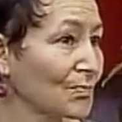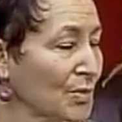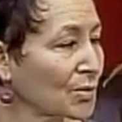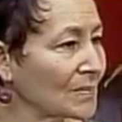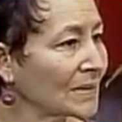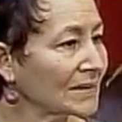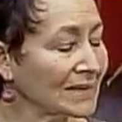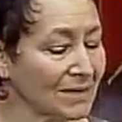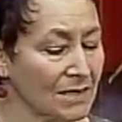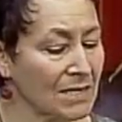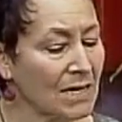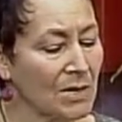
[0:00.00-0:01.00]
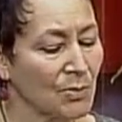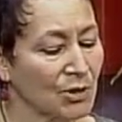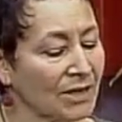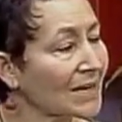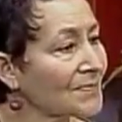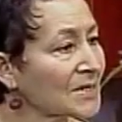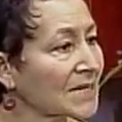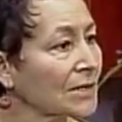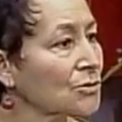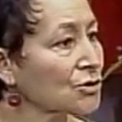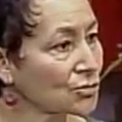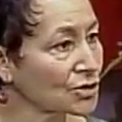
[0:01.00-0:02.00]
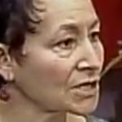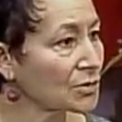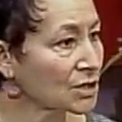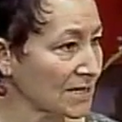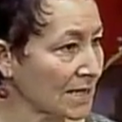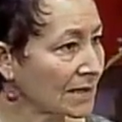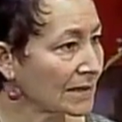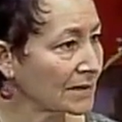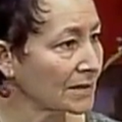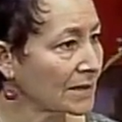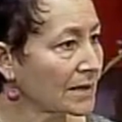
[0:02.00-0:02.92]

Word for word: problemática porque deja pasar los tóxicos a sangre.